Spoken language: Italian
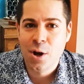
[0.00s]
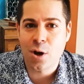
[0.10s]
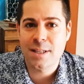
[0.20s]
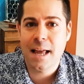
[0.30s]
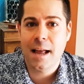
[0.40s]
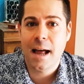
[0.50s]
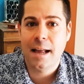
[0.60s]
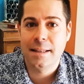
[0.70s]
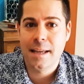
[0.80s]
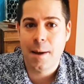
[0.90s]
Cosa
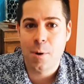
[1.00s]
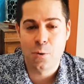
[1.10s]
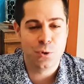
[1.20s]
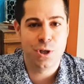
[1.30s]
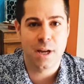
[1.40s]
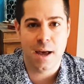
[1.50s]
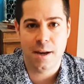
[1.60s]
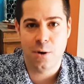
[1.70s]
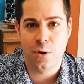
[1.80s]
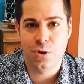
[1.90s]
andiamo a
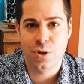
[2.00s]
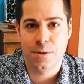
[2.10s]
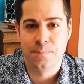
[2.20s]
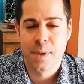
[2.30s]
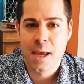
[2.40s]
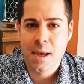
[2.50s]
cucinare oggi?